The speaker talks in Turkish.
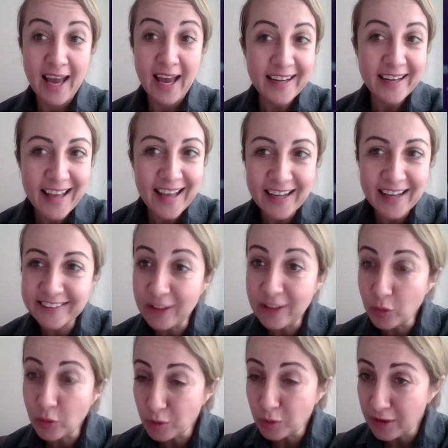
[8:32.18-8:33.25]
her yer
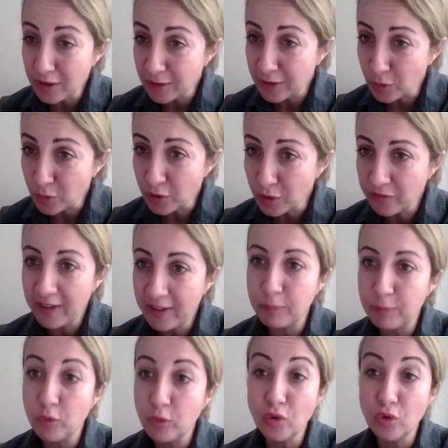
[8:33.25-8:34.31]
dil okuluyla dolu
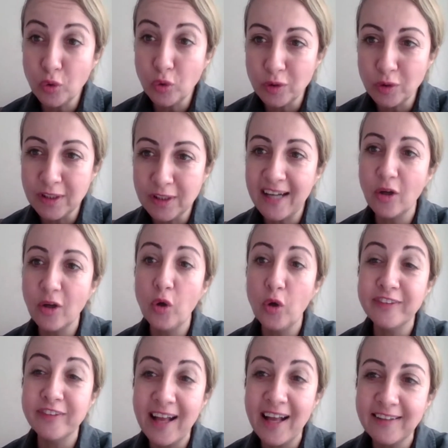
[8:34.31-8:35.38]
ve bütün okullar
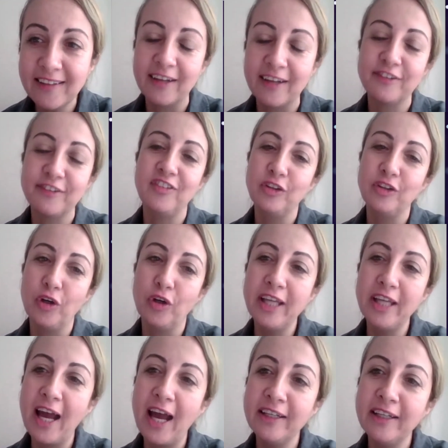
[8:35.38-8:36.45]
özel ders
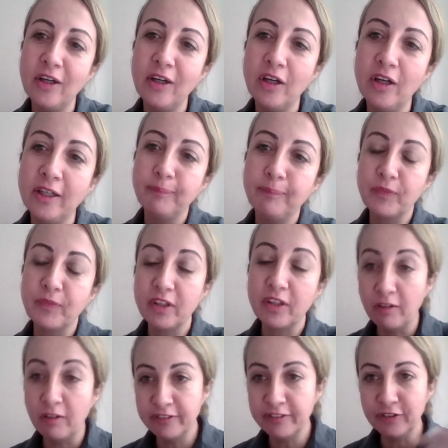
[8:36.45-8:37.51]
veriyor. Yani e,
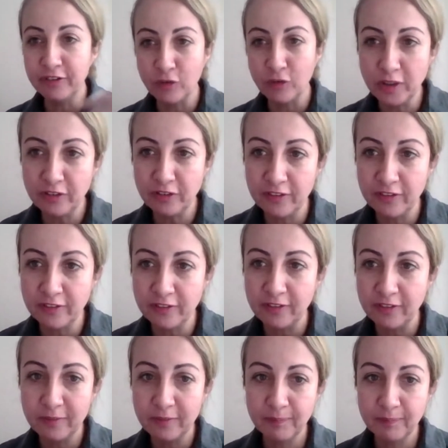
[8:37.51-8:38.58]
hava sıcak. Oo
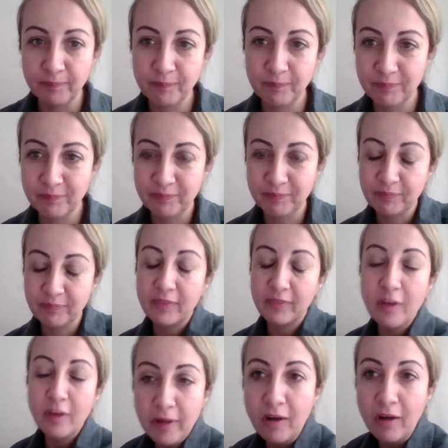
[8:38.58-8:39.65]
çok güzel.
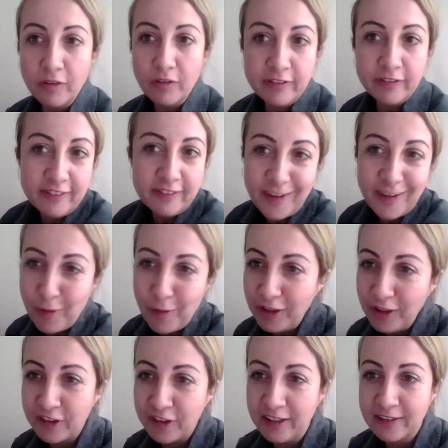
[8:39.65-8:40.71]
Tabii sistem
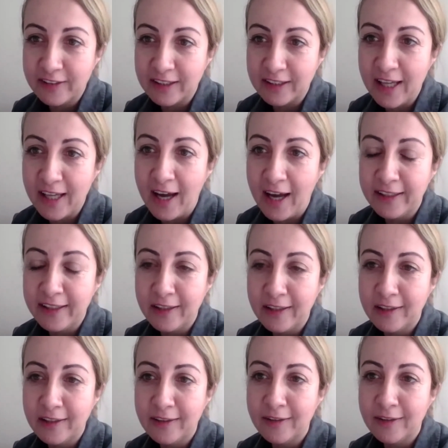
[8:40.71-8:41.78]
öyle şehirdeki yani
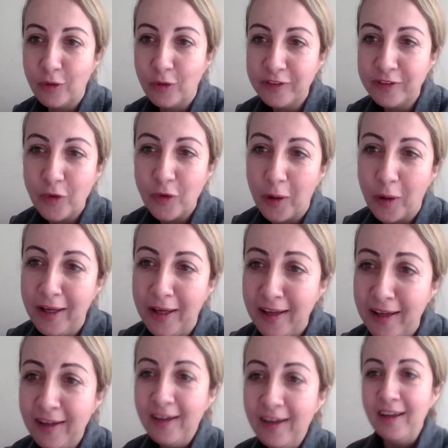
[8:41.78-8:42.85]
e, orası
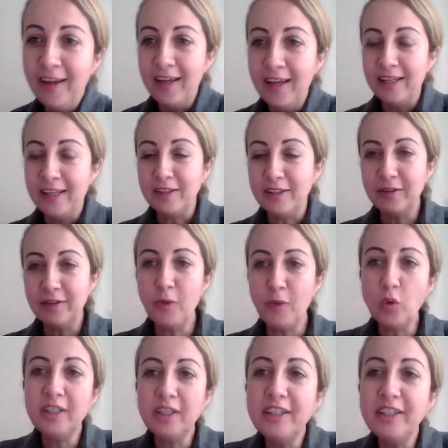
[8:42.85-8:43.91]
öyle
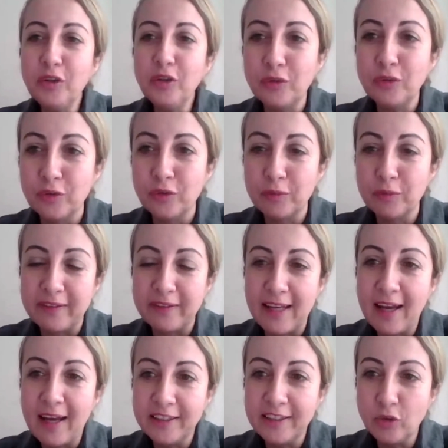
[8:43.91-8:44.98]
okula giriyorsunuz
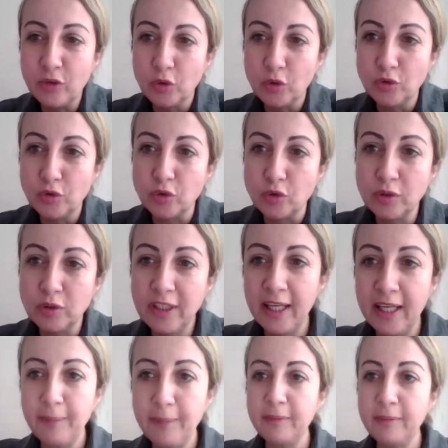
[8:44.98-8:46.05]
mesela kayıt olduğunuz
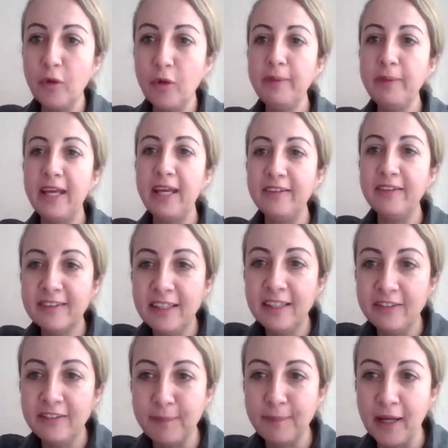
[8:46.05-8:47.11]
okullar hepsi böyle bir
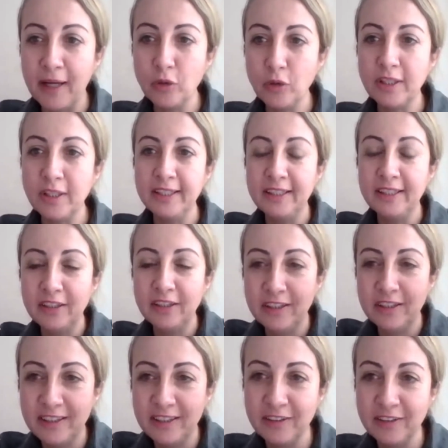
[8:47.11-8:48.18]
eski İspanyol hani
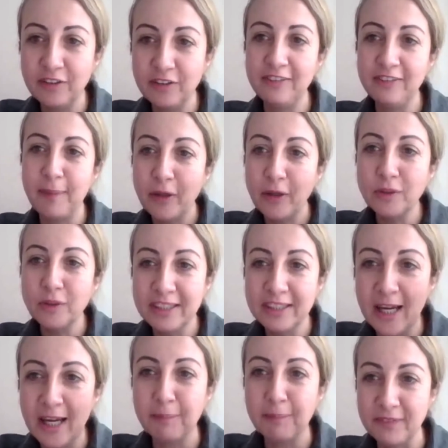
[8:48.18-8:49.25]
e,
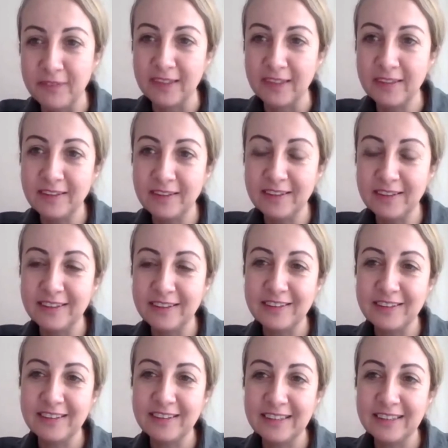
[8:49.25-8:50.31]
İspanyolların yaptığı
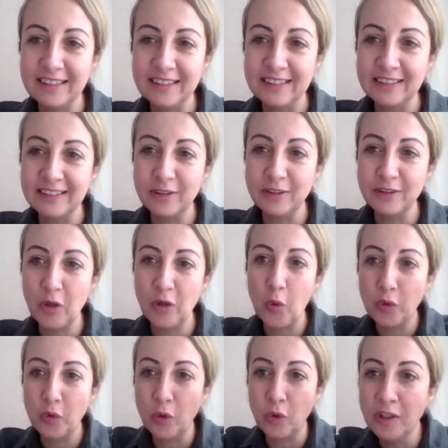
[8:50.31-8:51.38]
e,
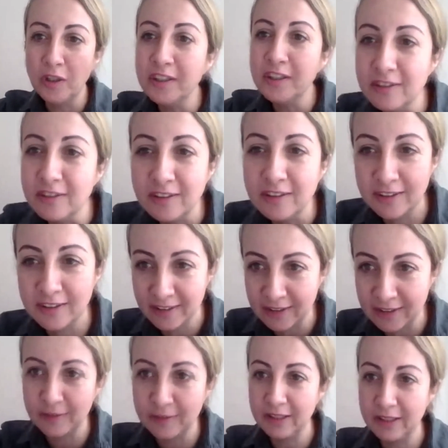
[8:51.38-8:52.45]
o kolonyal
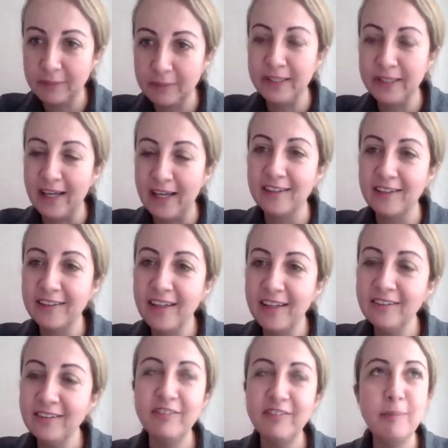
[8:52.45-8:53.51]
e,
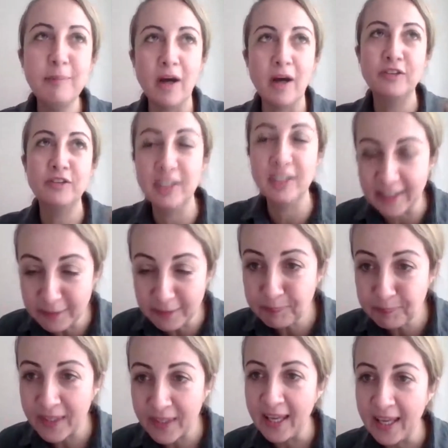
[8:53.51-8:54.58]
binalardan evet, ve bahçeli. Çok
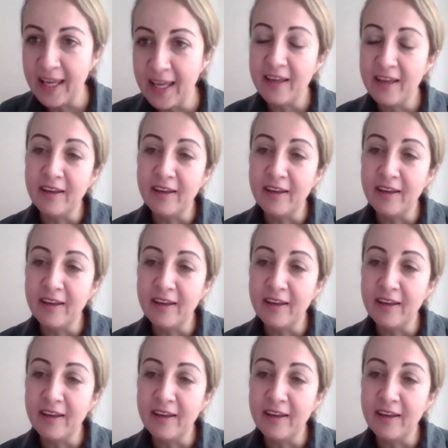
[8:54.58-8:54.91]
güzel.